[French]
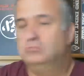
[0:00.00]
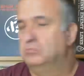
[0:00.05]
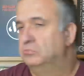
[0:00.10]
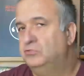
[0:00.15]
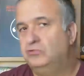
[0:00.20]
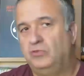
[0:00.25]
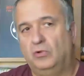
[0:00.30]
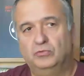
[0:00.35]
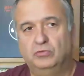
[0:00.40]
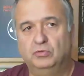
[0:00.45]

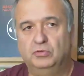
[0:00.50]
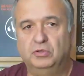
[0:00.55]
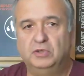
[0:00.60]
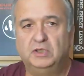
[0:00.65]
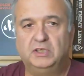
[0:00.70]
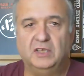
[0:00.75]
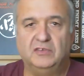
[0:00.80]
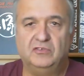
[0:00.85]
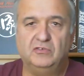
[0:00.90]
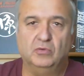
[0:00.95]
Sans doute une
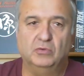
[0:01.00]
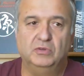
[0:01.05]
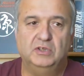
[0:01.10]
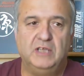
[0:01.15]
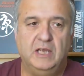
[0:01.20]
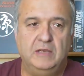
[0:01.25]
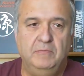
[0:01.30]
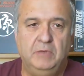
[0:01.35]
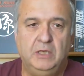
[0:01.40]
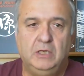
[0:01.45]
question de
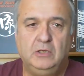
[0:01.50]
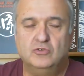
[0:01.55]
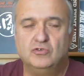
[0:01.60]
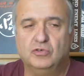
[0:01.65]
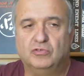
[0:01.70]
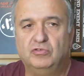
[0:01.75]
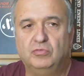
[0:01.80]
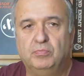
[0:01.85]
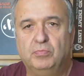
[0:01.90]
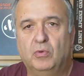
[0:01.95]
timing, je
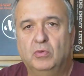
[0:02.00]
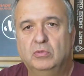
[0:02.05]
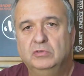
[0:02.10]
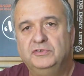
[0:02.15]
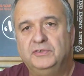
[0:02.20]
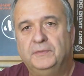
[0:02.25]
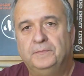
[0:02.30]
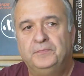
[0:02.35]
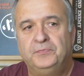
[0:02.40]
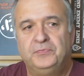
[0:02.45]

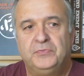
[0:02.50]
suppose.